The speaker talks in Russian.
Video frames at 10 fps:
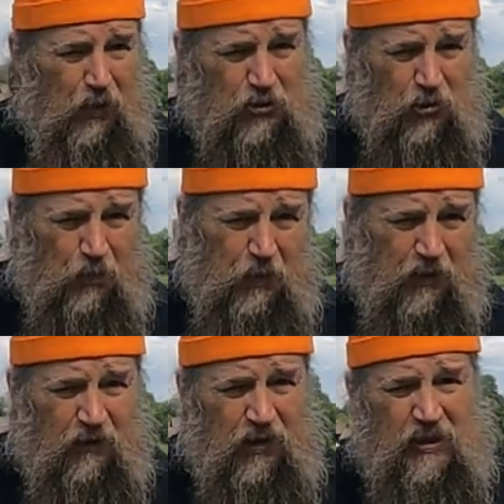Пошел
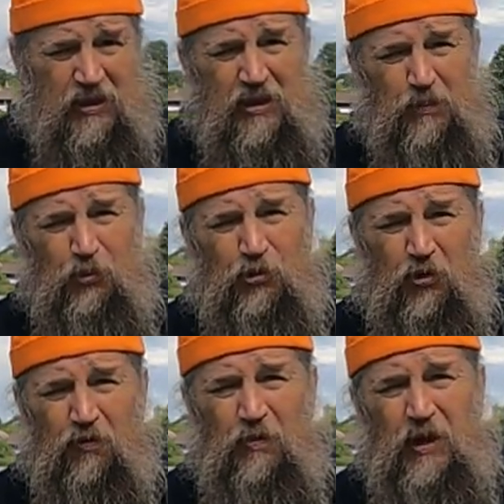первый раз с
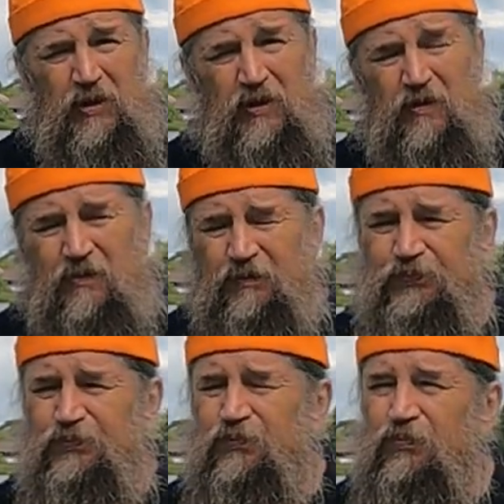Липуновым, они
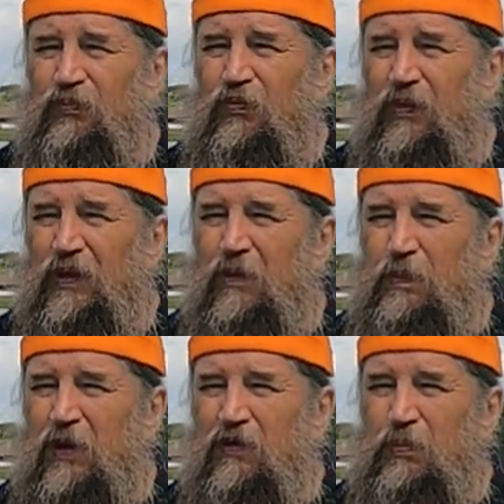
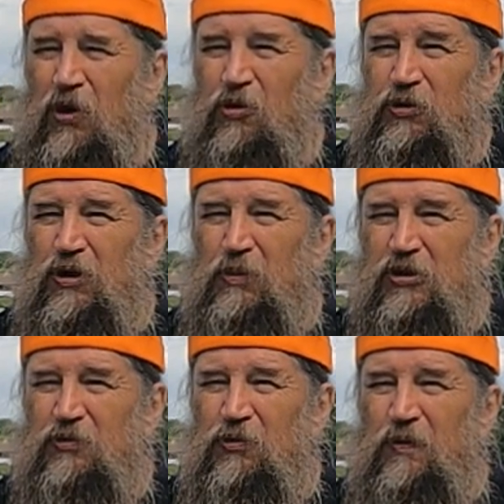первый поход на
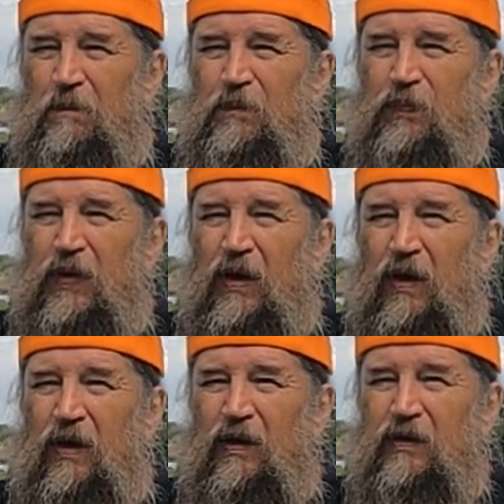Москву
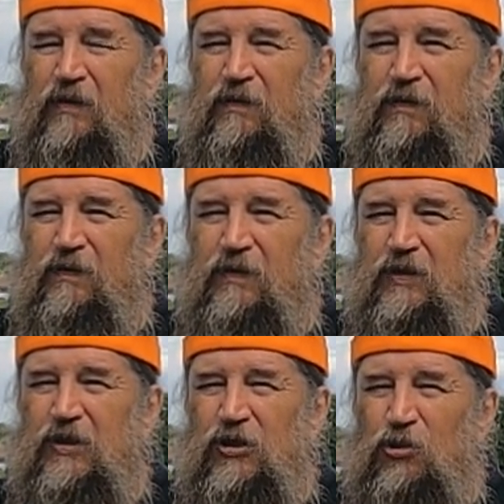э,
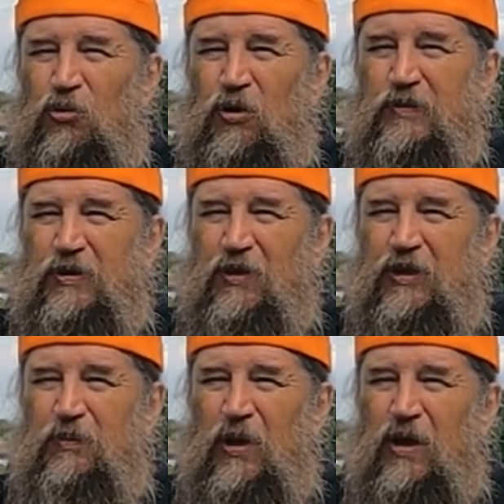с другом
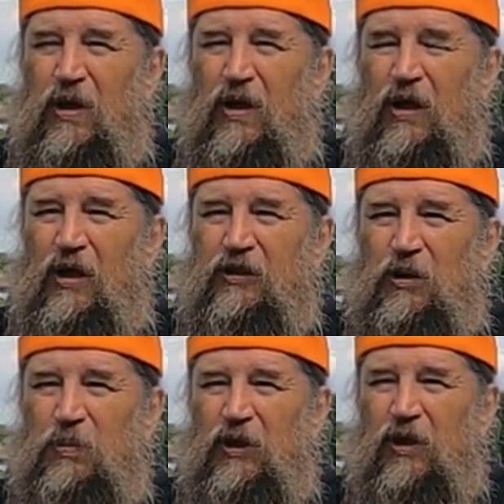своим.
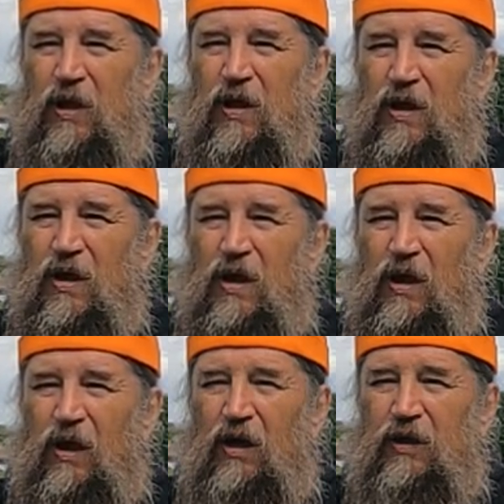Это было
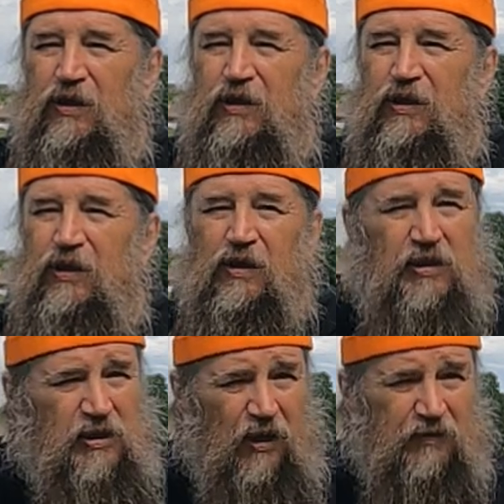э,
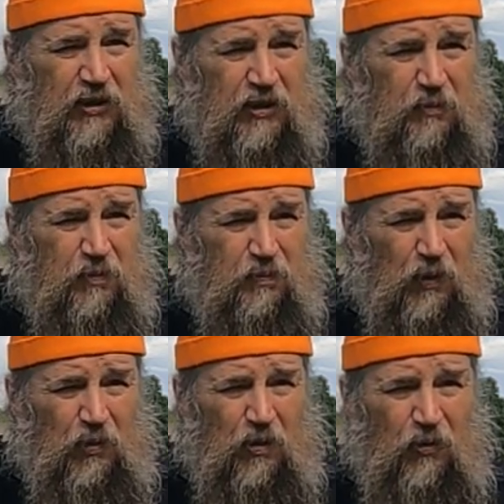Ярославское,
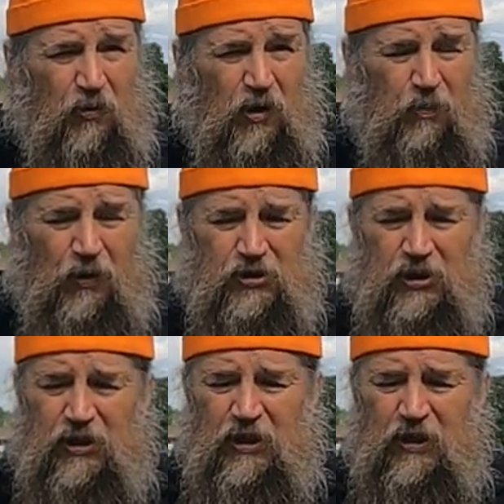по-моему,
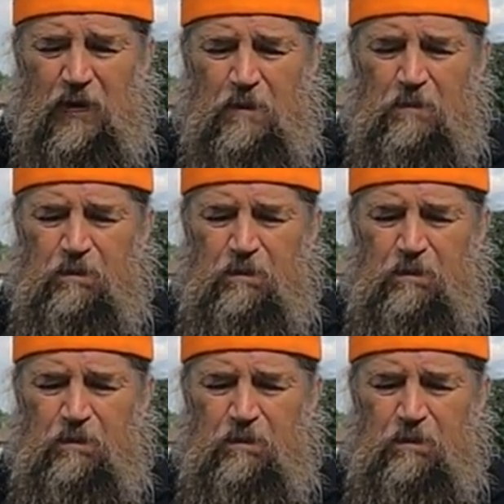ополчение.